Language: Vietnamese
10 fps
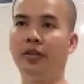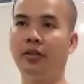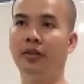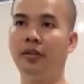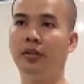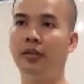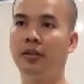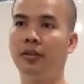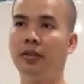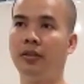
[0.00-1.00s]
rồi
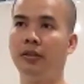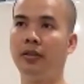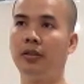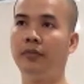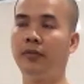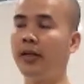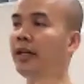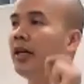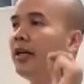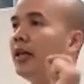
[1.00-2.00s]
và cái
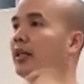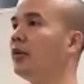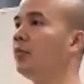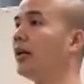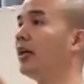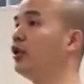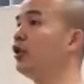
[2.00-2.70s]
đích đến gần nhất chúng ta là